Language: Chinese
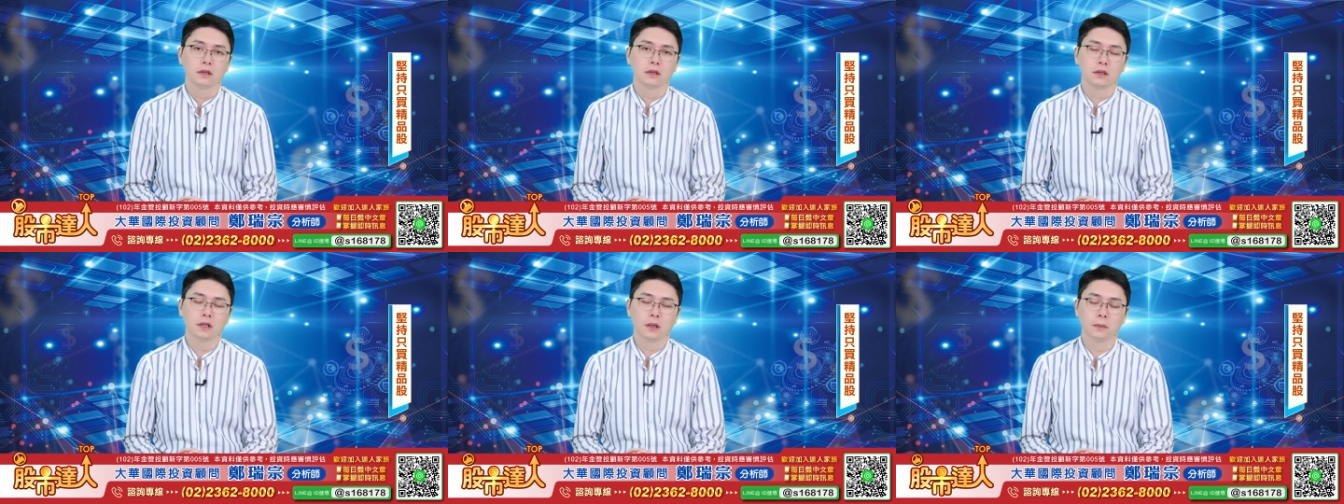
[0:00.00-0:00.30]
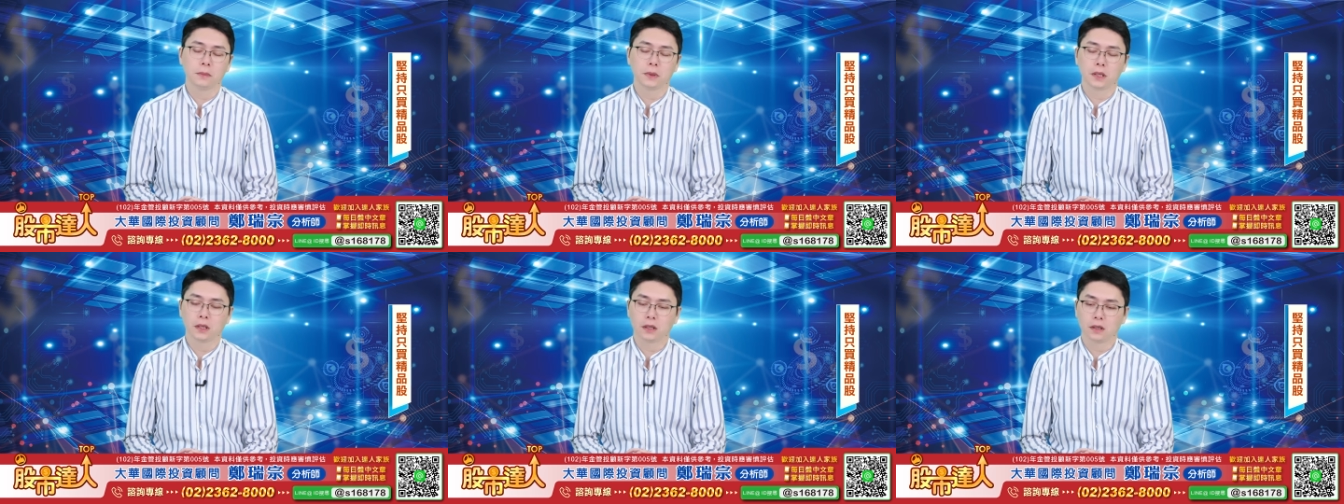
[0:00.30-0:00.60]
那
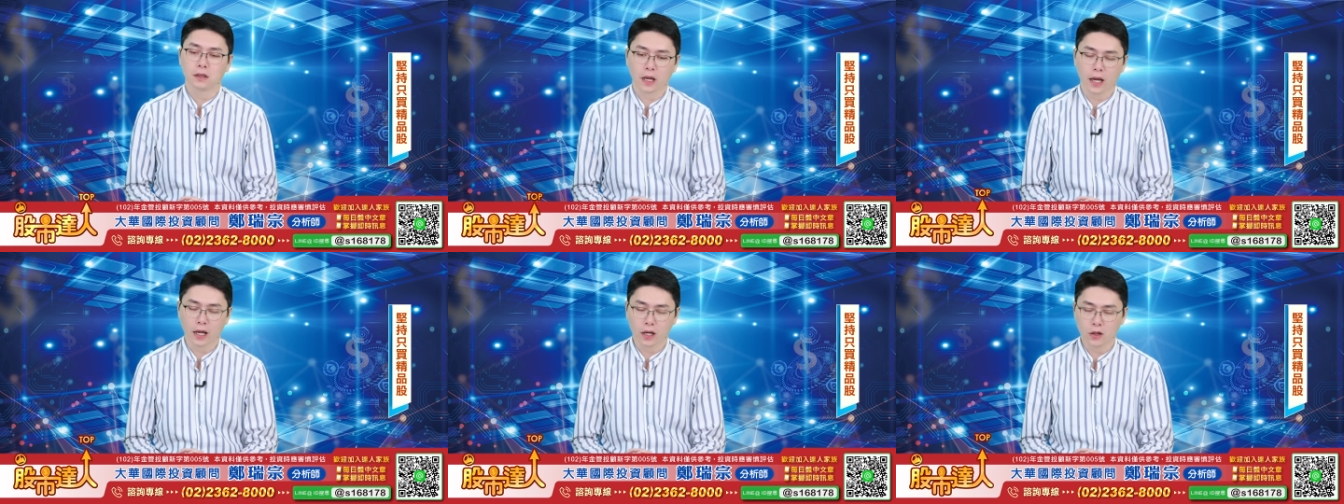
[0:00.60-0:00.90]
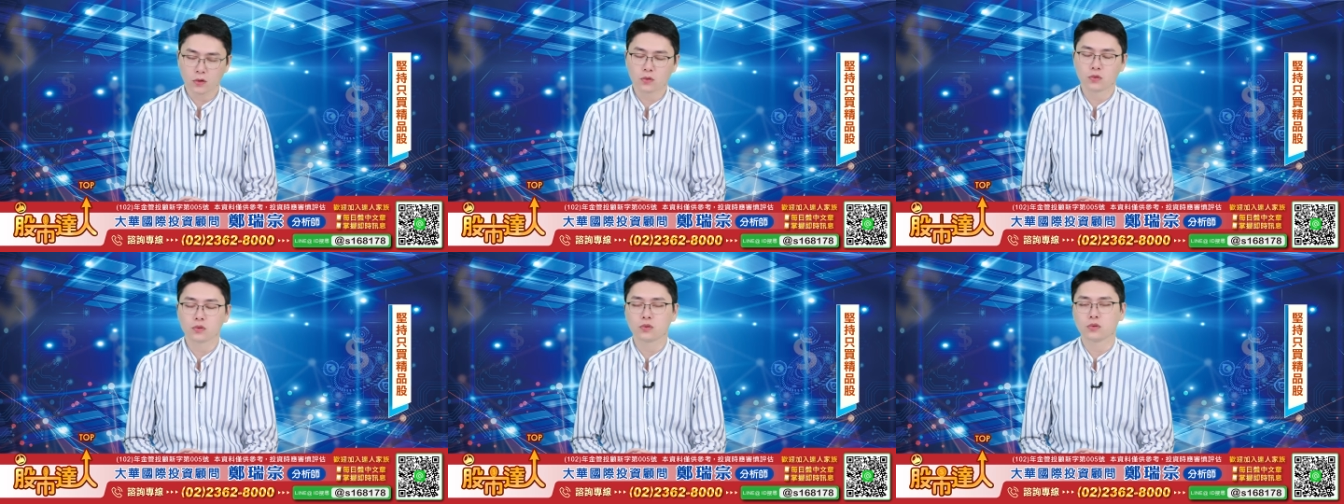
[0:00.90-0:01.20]
么
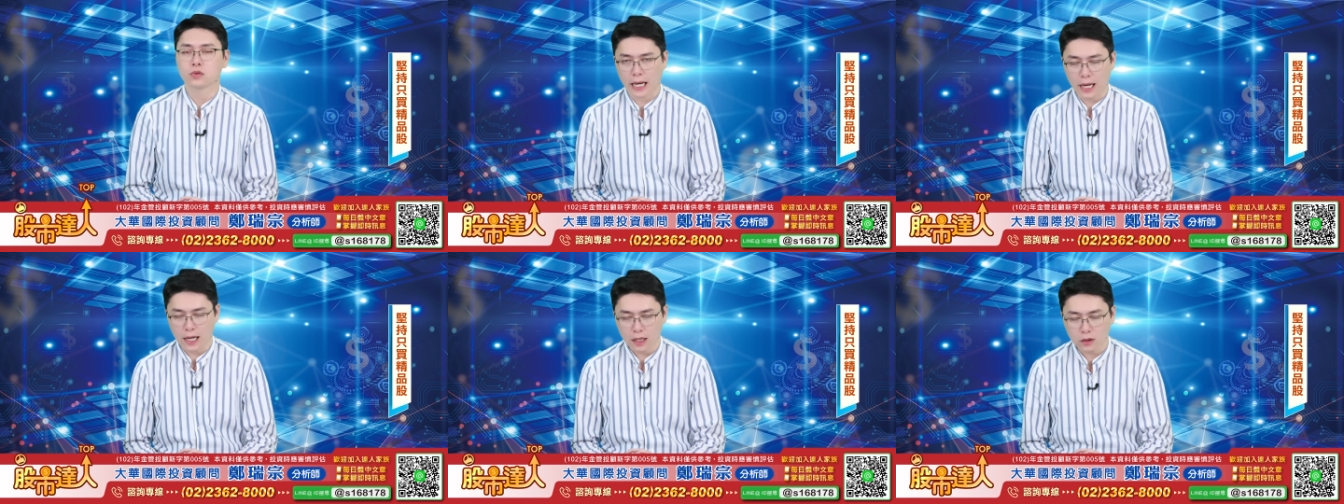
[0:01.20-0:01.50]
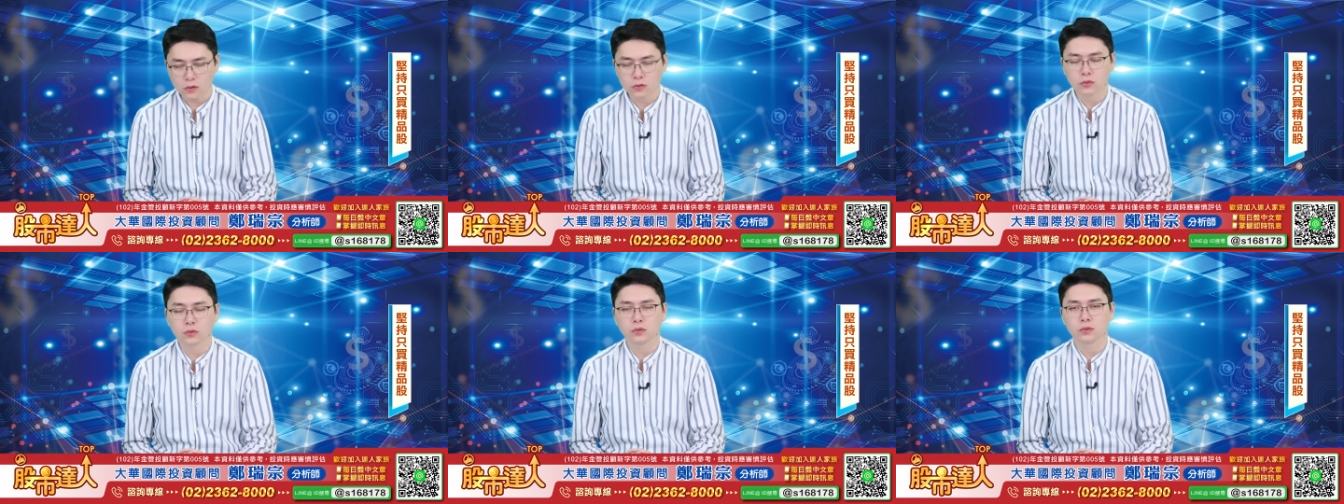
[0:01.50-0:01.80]
台股、雅
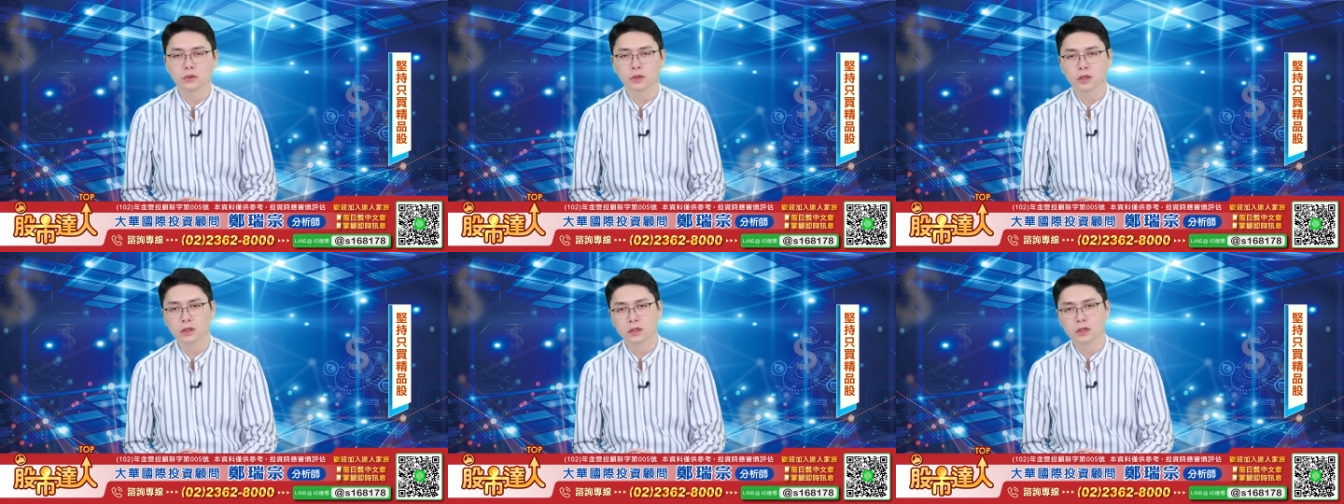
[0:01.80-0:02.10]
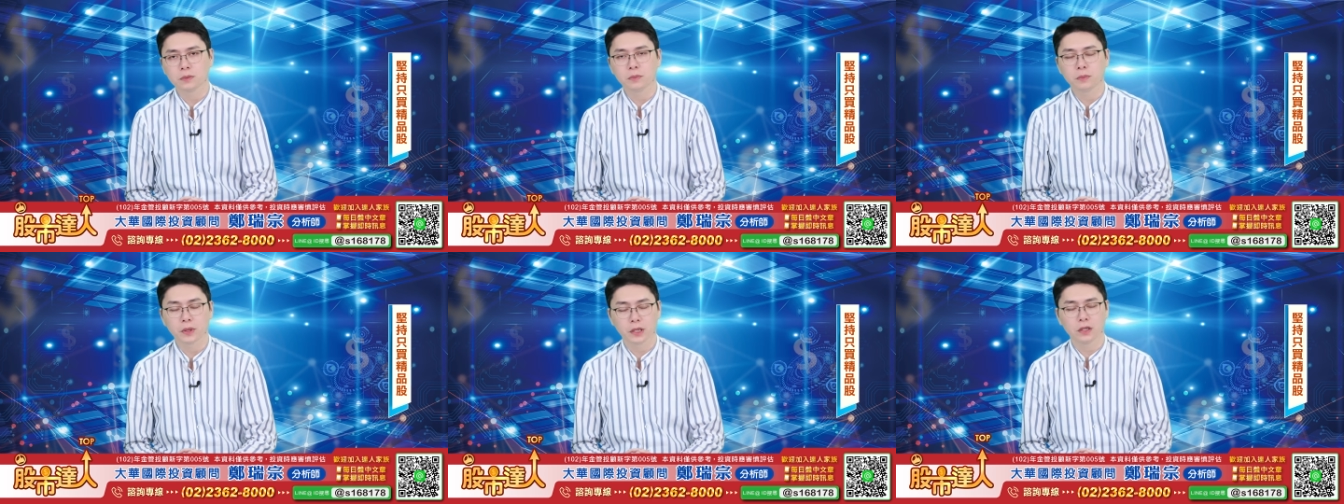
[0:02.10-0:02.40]
股以
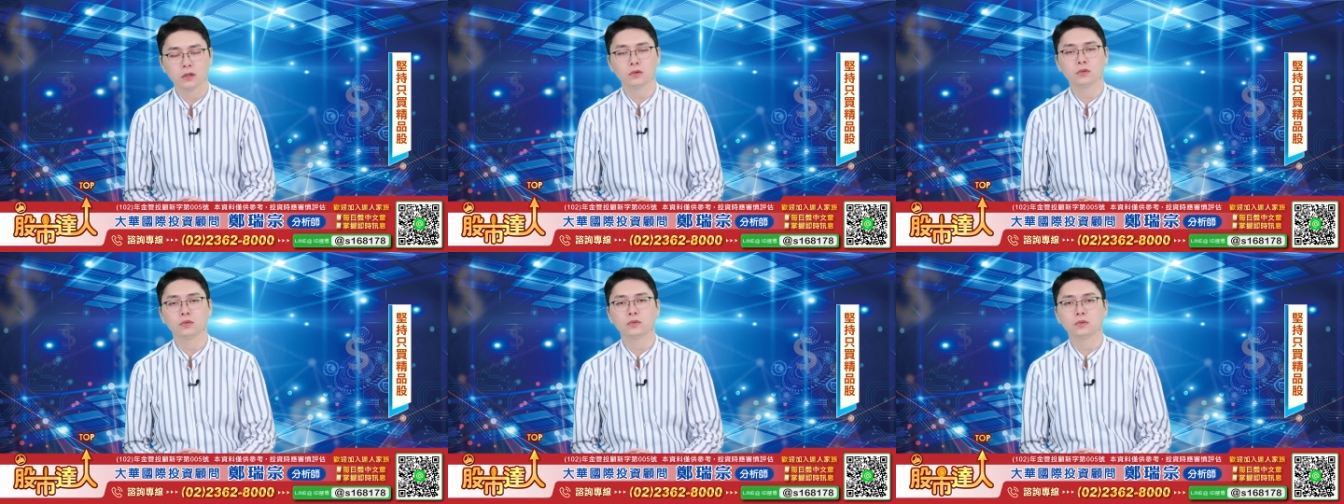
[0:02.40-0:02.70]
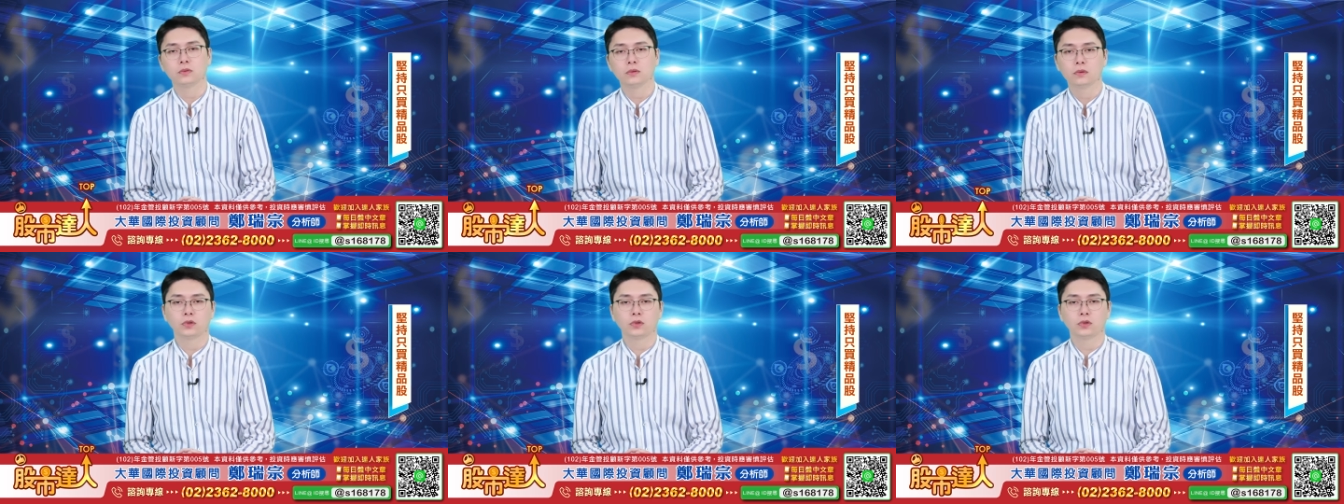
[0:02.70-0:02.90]
及美股